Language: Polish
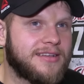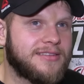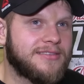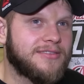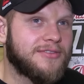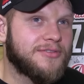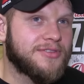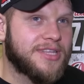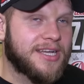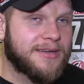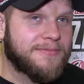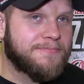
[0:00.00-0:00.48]

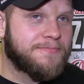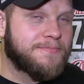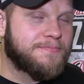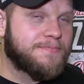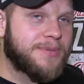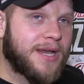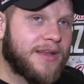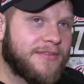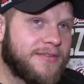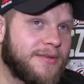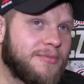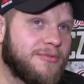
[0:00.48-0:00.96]
No tak
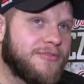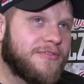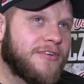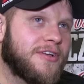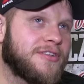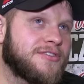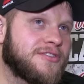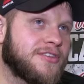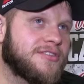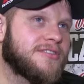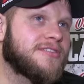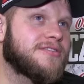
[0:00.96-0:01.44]
prawdę
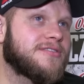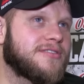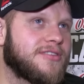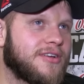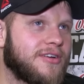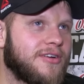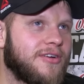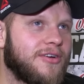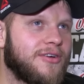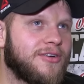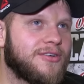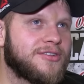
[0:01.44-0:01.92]
mówiąc, to,
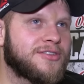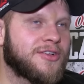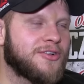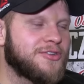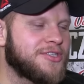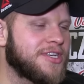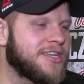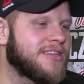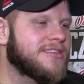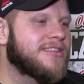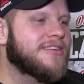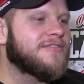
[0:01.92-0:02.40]
to,
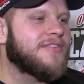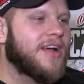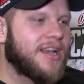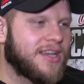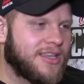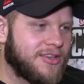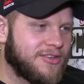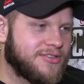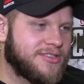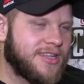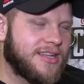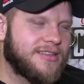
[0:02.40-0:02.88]
skończenie tej
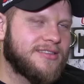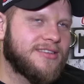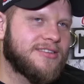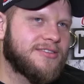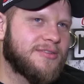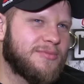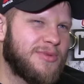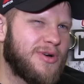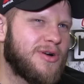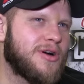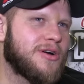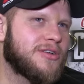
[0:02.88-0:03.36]
walki ostatniej
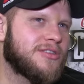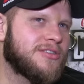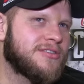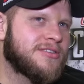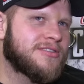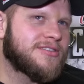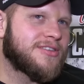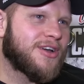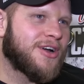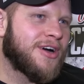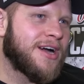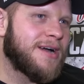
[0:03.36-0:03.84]
to było
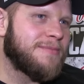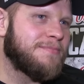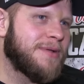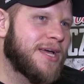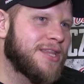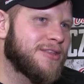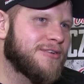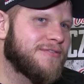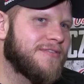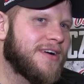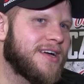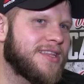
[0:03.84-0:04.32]
trochę
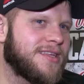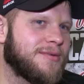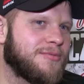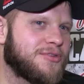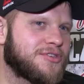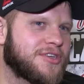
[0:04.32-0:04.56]
planowane.